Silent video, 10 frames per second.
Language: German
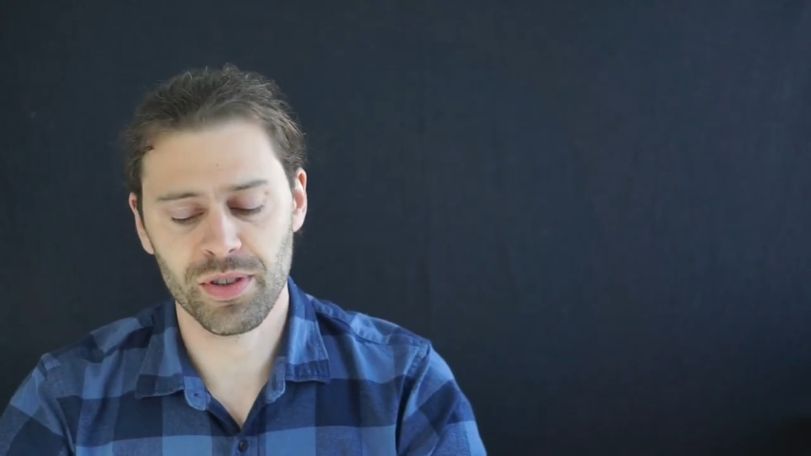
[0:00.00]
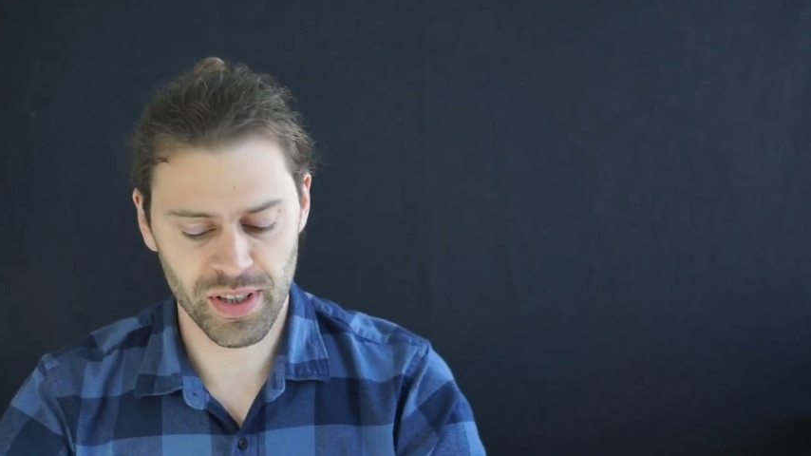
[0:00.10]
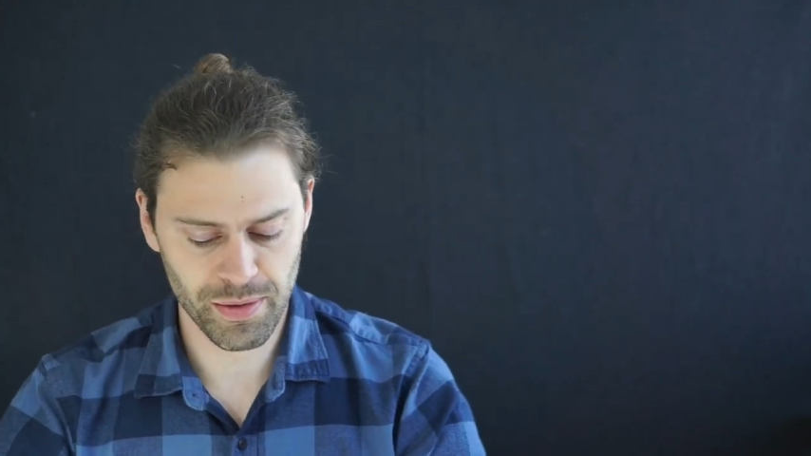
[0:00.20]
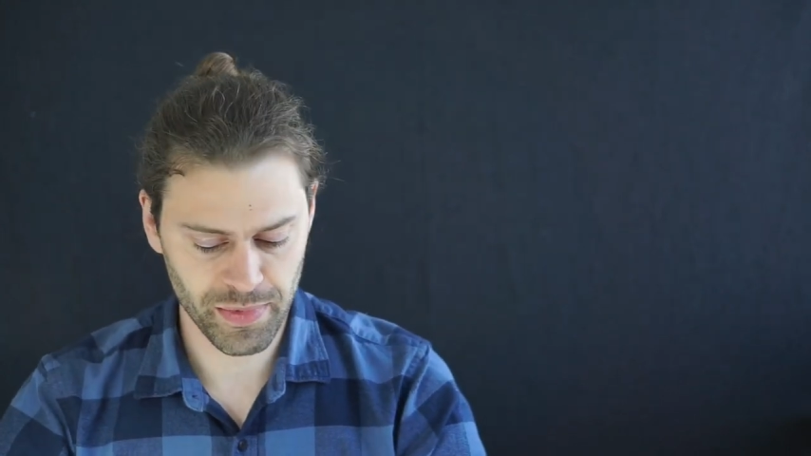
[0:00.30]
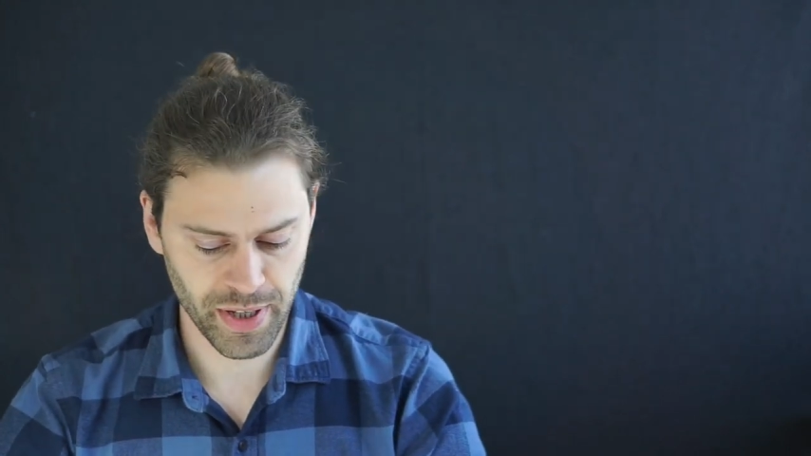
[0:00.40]

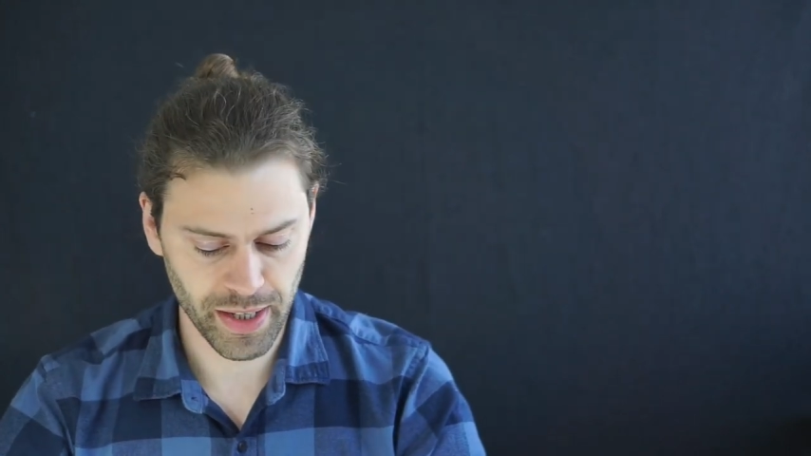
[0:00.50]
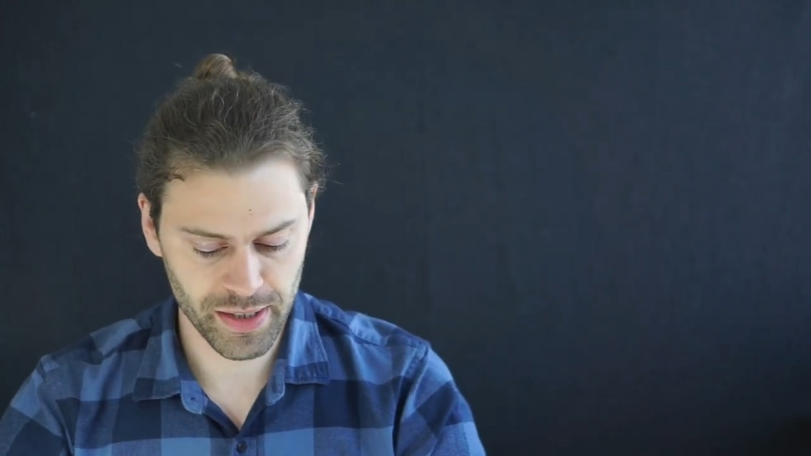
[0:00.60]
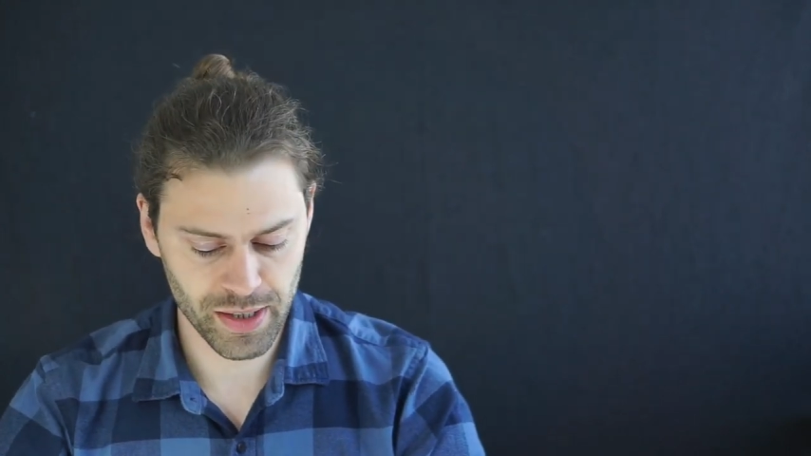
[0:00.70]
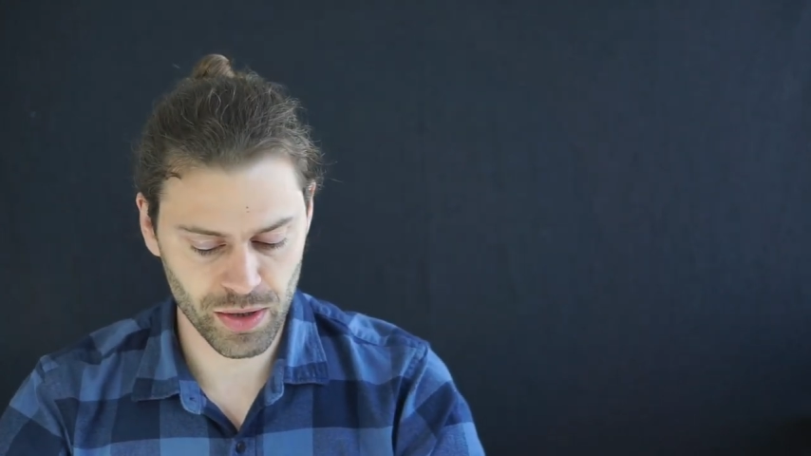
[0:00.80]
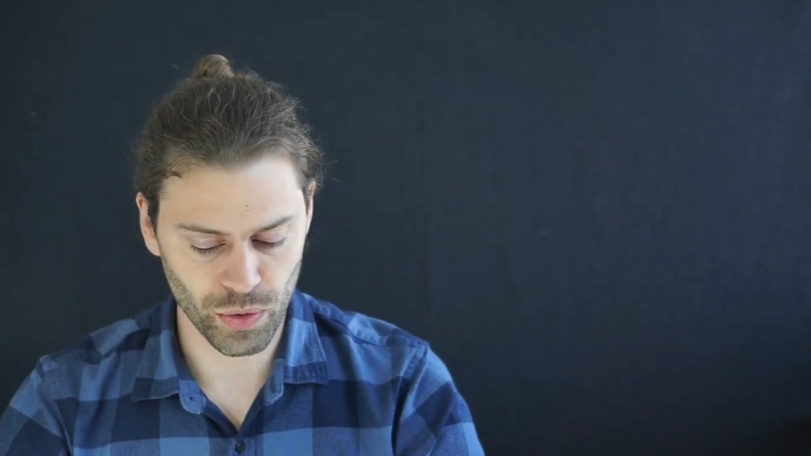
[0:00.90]
diesem
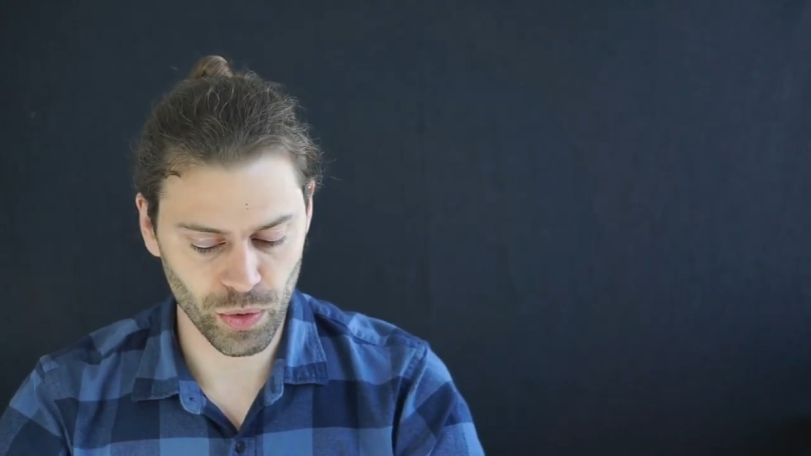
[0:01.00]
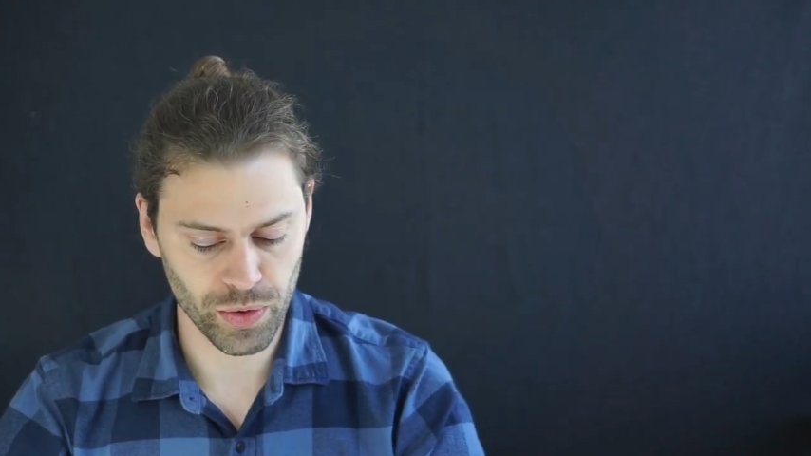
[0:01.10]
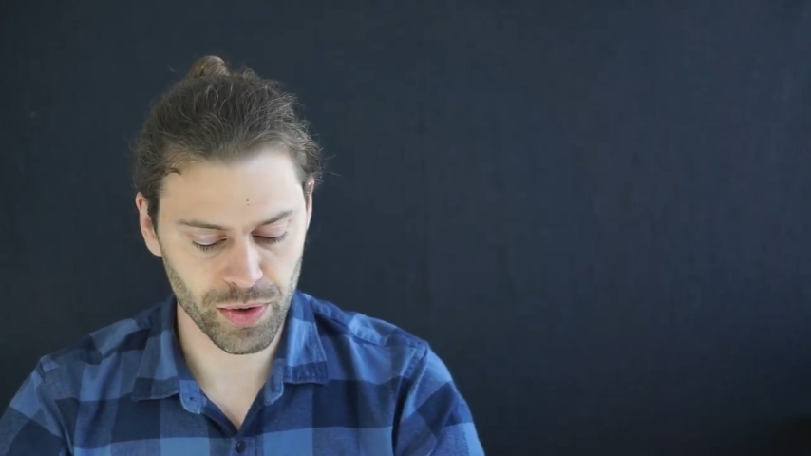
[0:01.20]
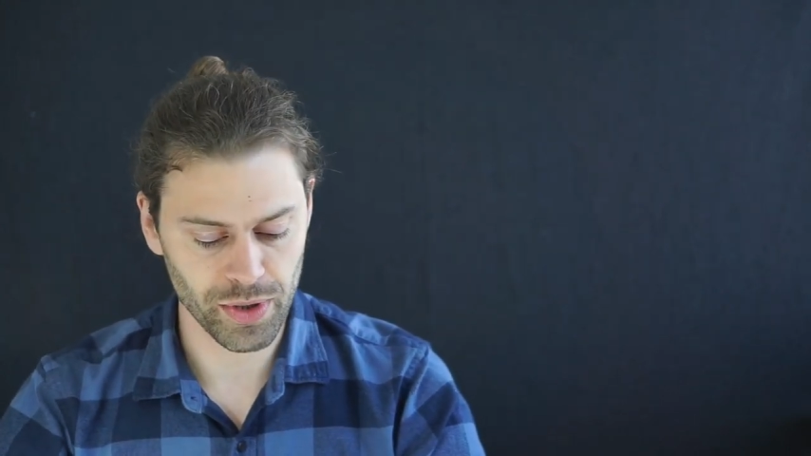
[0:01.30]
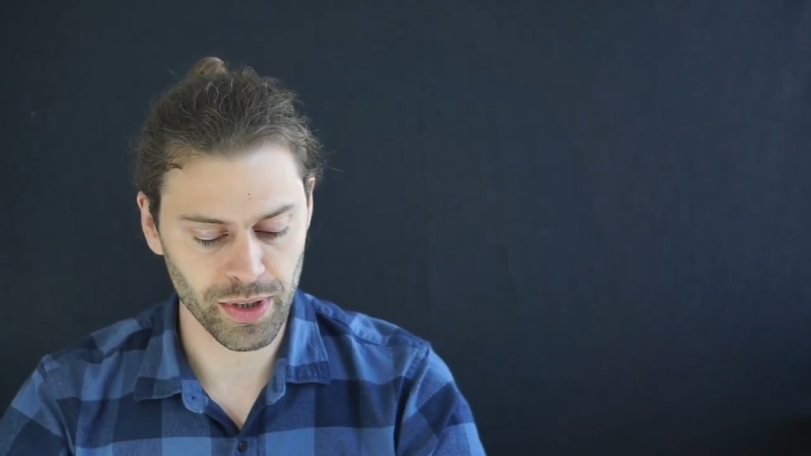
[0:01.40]
Text
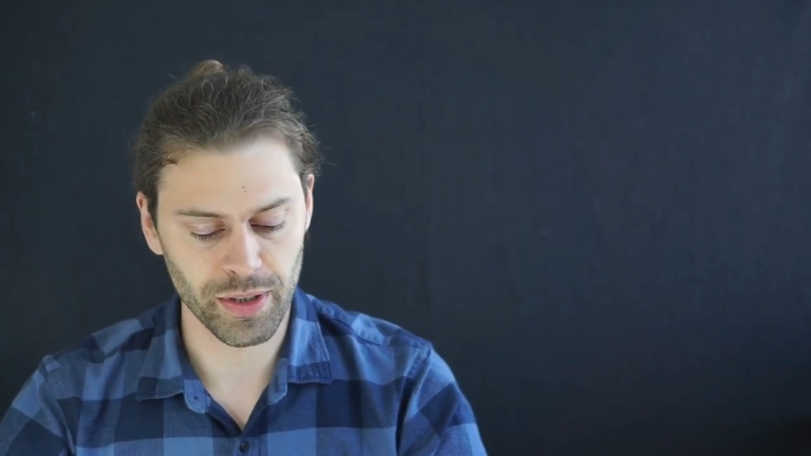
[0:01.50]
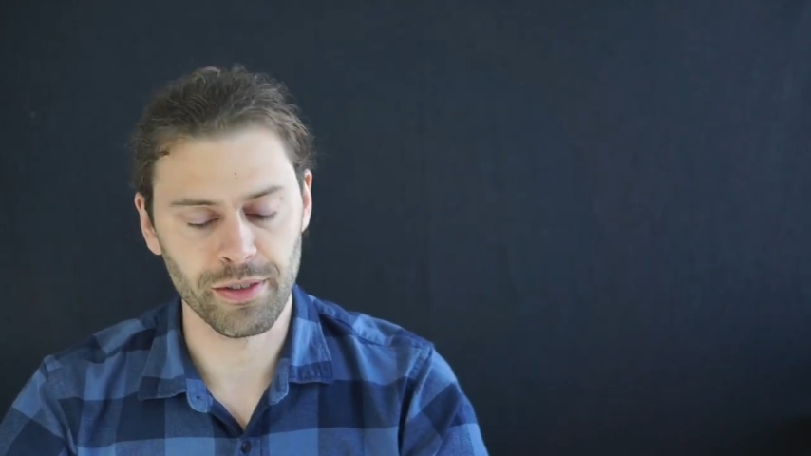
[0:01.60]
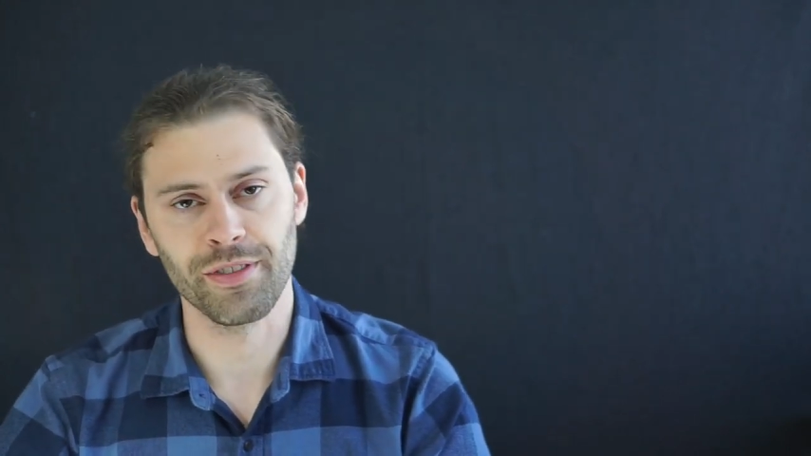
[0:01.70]
und äh,